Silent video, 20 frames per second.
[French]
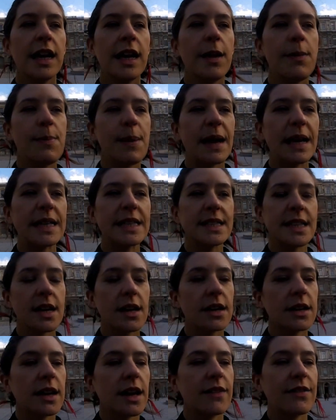les
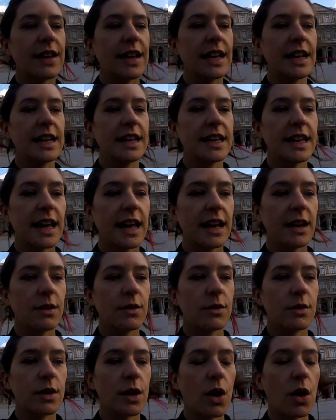personnes avec
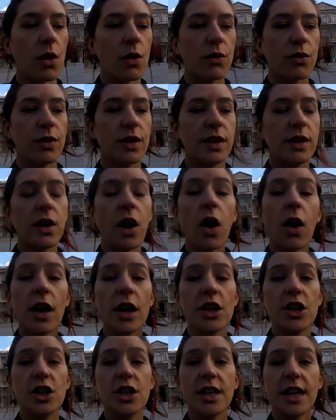lesquelles on a envie
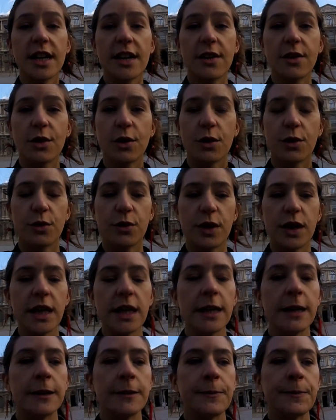d'enrichir notre vie